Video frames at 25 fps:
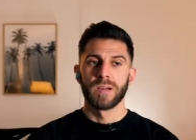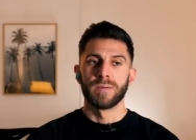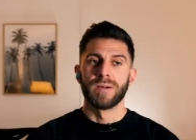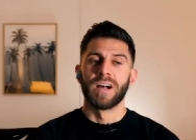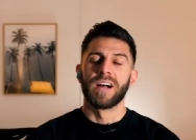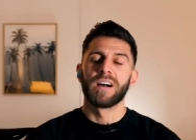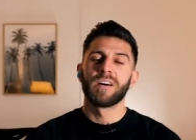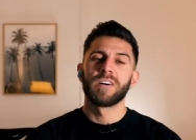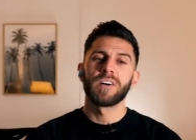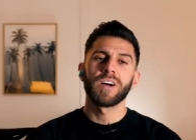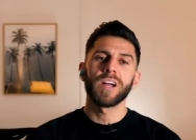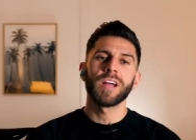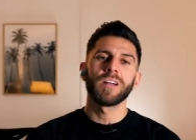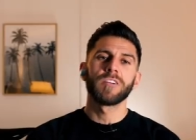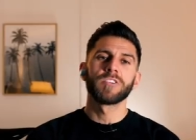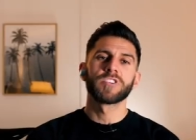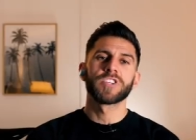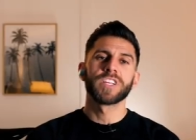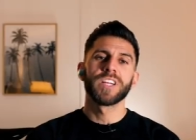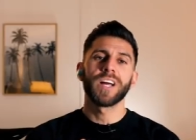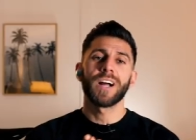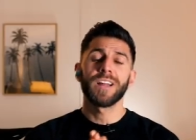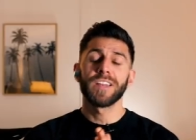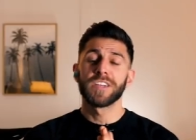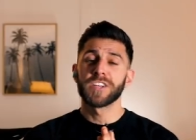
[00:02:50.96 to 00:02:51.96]
bah, en règle
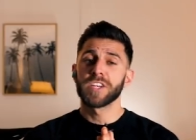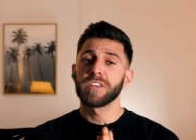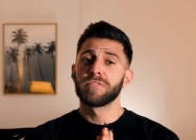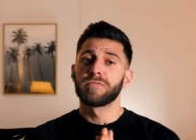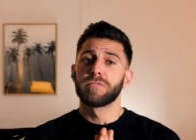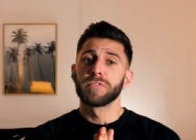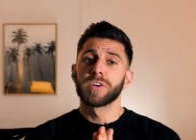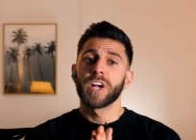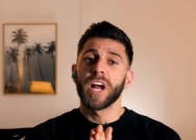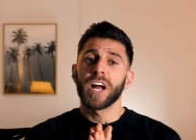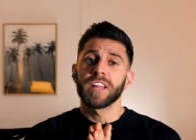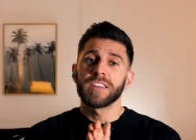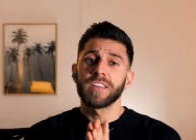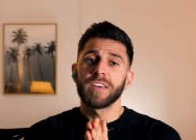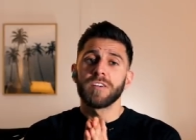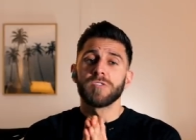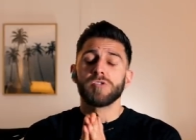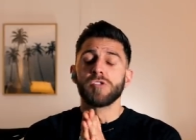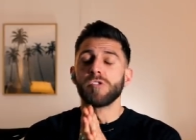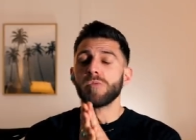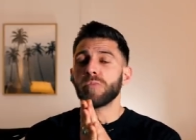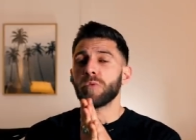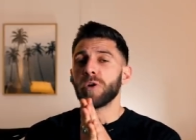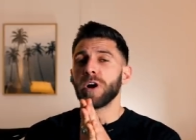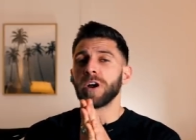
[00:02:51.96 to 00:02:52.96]
générale, il faut garder
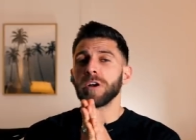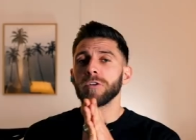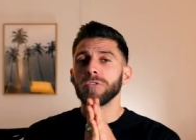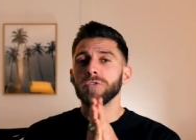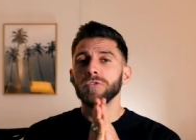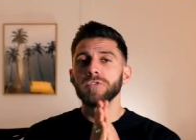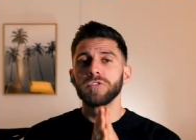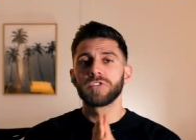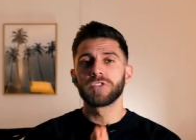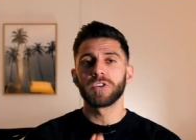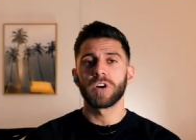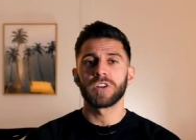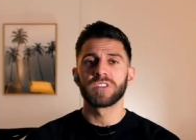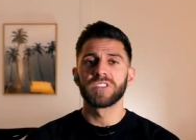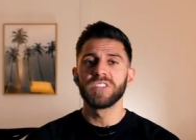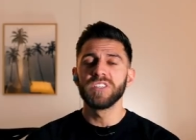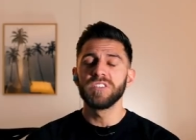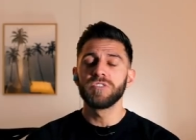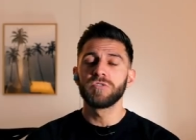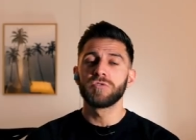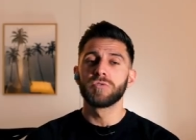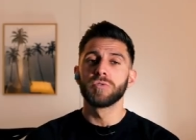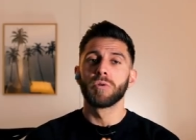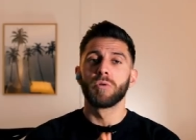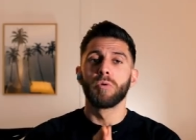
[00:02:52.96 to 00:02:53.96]
au moins une
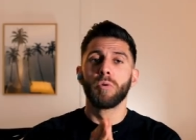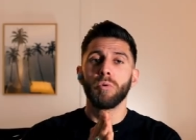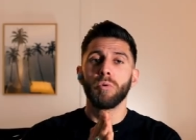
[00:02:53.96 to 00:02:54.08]
sortie sur